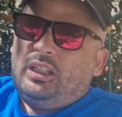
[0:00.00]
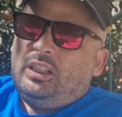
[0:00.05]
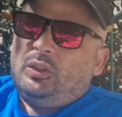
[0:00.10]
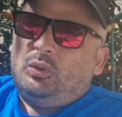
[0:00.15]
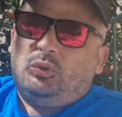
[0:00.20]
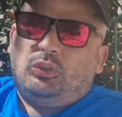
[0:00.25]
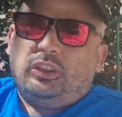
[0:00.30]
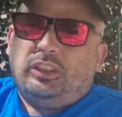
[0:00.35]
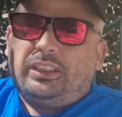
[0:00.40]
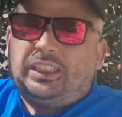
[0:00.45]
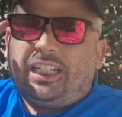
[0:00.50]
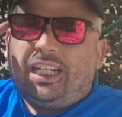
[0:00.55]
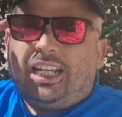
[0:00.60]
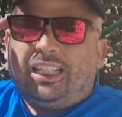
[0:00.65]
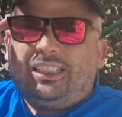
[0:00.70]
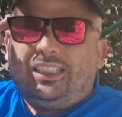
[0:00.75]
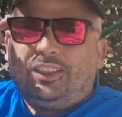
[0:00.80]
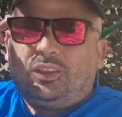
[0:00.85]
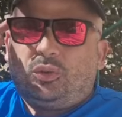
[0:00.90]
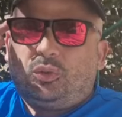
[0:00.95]
Gli ultimi tre
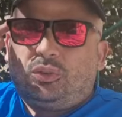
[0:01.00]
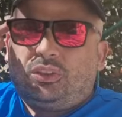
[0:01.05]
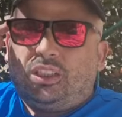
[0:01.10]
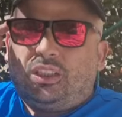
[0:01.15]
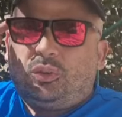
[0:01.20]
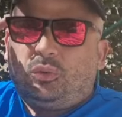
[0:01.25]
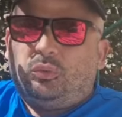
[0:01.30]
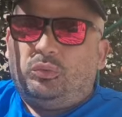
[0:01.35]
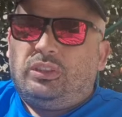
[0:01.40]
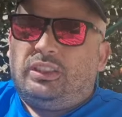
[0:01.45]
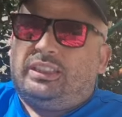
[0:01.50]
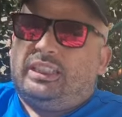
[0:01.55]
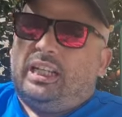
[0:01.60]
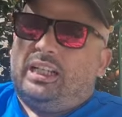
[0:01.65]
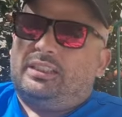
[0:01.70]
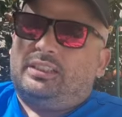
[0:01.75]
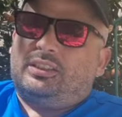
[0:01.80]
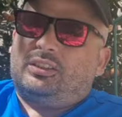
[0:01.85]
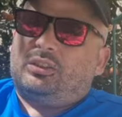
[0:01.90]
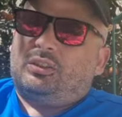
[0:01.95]
anni sono stati un
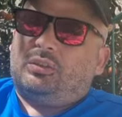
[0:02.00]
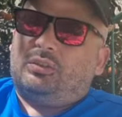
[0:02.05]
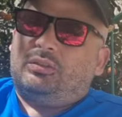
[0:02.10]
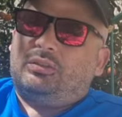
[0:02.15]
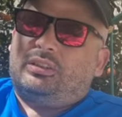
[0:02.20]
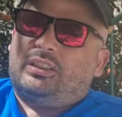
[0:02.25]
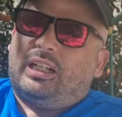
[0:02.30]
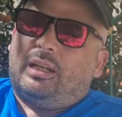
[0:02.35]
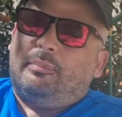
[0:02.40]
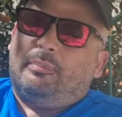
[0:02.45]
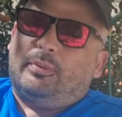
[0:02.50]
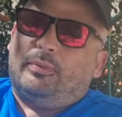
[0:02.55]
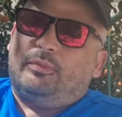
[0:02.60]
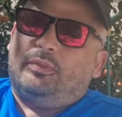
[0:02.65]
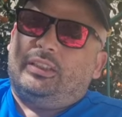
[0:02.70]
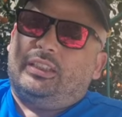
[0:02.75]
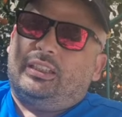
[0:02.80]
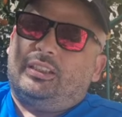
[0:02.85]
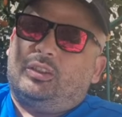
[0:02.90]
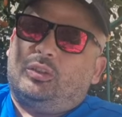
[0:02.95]
disastro, tra
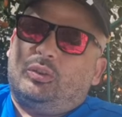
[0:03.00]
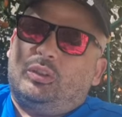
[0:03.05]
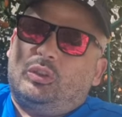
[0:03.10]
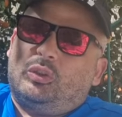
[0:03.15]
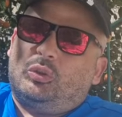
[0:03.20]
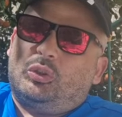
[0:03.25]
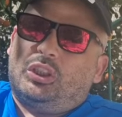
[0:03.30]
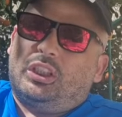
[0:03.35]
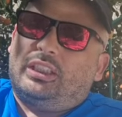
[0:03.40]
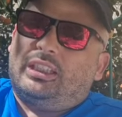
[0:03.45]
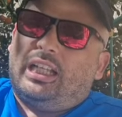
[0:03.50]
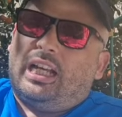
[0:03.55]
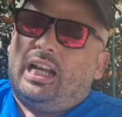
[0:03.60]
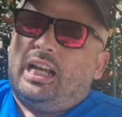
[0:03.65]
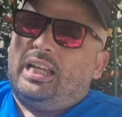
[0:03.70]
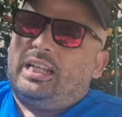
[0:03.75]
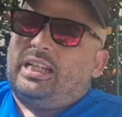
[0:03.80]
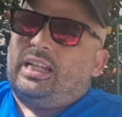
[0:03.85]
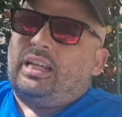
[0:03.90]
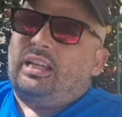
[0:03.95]
improvvisazioni
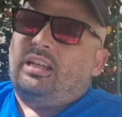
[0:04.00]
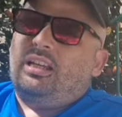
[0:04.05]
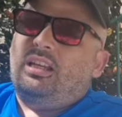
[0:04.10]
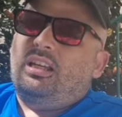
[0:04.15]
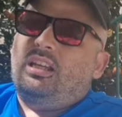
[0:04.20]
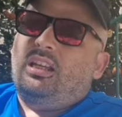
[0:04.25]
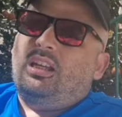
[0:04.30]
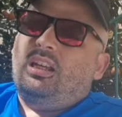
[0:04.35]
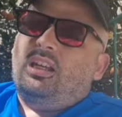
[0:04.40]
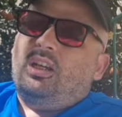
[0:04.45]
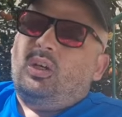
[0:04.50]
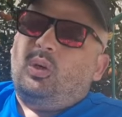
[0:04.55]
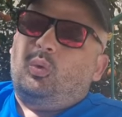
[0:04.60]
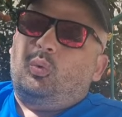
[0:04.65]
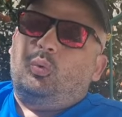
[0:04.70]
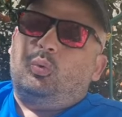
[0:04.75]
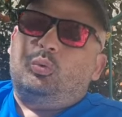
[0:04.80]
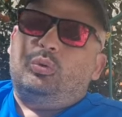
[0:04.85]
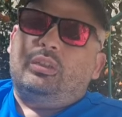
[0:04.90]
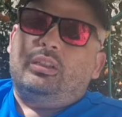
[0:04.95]
societarie,
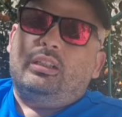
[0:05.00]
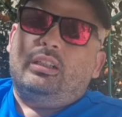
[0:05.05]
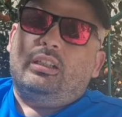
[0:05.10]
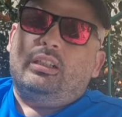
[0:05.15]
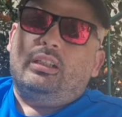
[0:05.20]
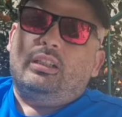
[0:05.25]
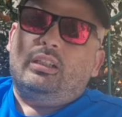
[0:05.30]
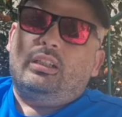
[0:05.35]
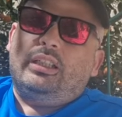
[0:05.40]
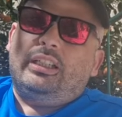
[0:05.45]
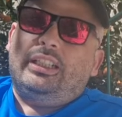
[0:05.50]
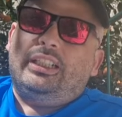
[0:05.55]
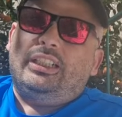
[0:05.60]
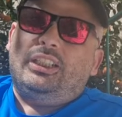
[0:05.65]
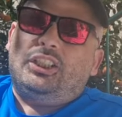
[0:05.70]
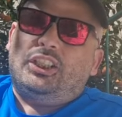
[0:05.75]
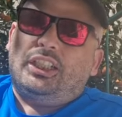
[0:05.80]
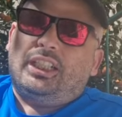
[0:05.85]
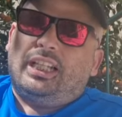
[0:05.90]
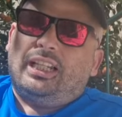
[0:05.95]
un eh,
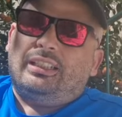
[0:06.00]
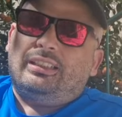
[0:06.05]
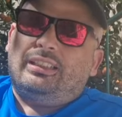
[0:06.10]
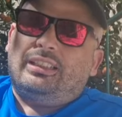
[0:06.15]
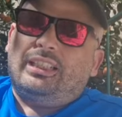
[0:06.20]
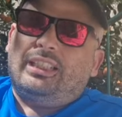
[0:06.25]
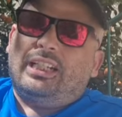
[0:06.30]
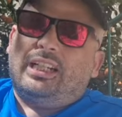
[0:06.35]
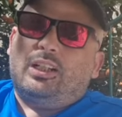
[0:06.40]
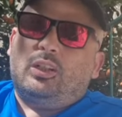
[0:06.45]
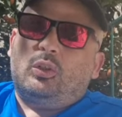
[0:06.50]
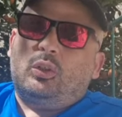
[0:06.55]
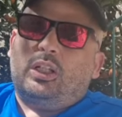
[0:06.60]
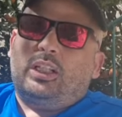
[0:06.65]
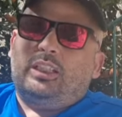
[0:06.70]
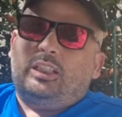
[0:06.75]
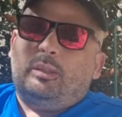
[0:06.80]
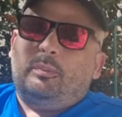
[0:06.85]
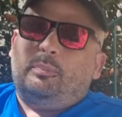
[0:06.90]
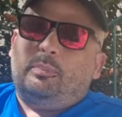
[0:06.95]
incicantire ancora
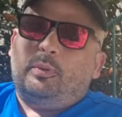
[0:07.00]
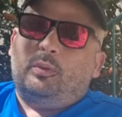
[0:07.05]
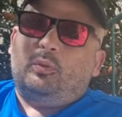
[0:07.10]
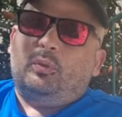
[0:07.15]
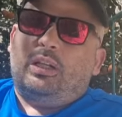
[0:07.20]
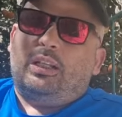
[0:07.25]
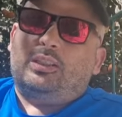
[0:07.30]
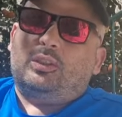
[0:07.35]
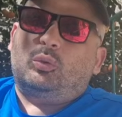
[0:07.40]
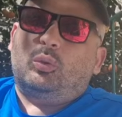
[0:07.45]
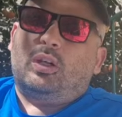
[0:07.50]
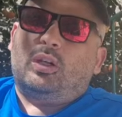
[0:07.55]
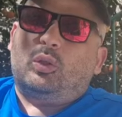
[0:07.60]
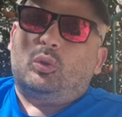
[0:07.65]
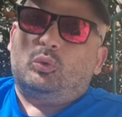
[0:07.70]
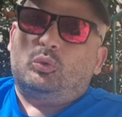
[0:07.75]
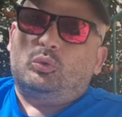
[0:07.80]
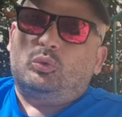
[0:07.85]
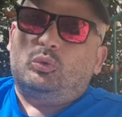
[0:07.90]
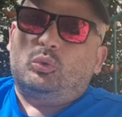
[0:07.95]
di più la sua
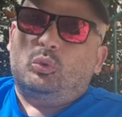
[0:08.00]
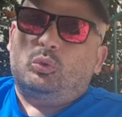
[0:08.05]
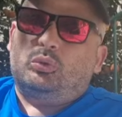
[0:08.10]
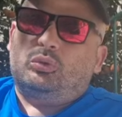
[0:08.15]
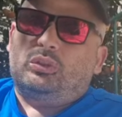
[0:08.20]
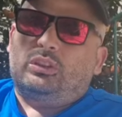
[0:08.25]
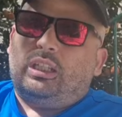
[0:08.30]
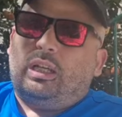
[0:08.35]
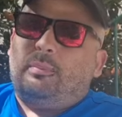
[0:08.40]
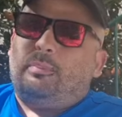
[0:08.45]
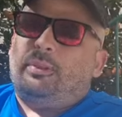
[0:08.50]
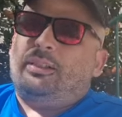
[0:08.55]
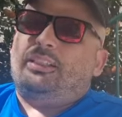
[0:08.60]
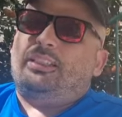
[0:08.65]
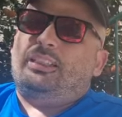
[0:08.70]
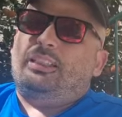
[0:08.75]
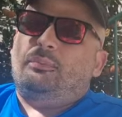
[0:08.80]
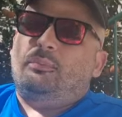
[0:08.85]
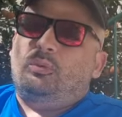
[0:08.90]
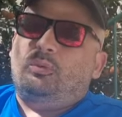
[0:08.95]
condotta
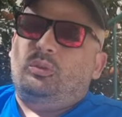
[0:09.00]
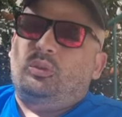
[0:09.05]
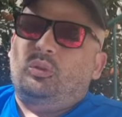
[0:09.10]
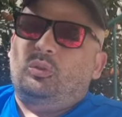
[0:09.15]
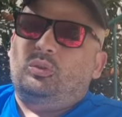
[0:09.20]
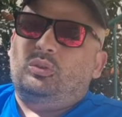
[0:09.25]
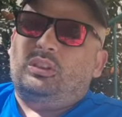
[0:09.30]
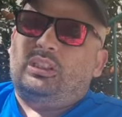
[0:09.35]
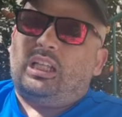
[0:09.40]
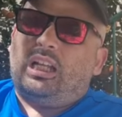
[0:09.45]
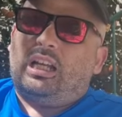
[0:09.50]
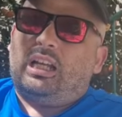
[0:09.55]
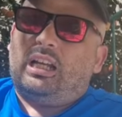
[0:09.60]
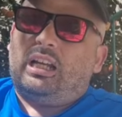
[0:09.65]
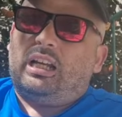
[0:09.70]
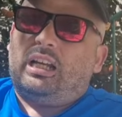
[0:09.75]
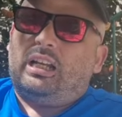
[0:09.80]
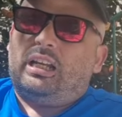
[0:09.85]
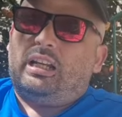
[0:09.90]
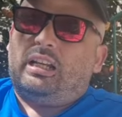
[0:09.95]
parsimoniosa
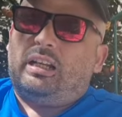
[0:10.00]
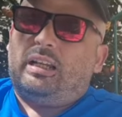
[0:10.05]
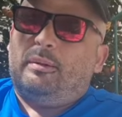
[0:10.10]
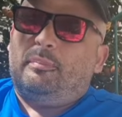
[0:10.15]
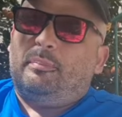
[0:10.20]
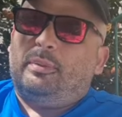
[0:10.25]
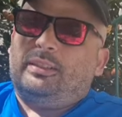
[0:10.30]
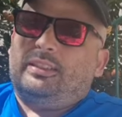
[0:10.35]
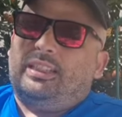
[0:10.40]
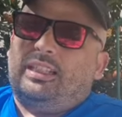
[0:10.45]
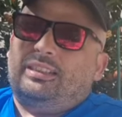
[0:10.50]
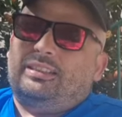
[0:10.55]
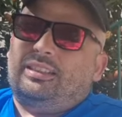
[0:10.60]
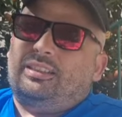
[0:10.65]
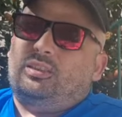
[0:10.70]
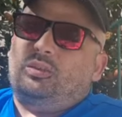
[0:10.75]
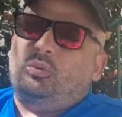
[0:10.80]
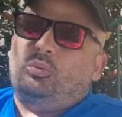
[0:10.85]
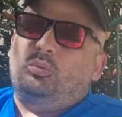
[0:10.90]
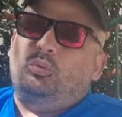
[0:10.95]
e basata
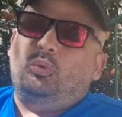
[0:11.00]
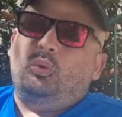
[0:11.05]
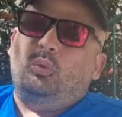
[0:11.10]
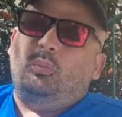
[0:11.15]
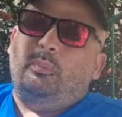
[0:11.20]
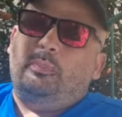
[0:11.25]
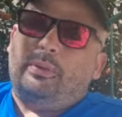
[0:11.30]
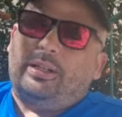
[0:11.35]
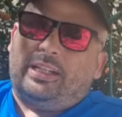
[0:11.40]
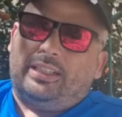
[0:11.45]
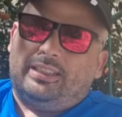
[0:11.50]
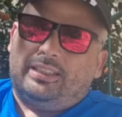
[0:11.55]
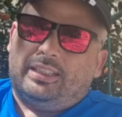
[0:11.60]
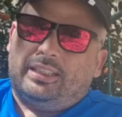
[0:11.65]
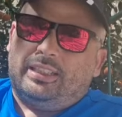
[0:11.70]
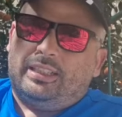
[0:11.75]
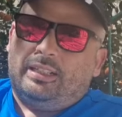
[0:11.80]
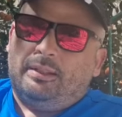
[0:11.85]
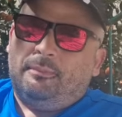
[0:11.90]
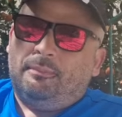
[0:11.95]
sul non
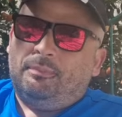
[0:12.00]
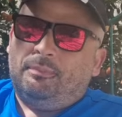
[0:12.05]
prenderle,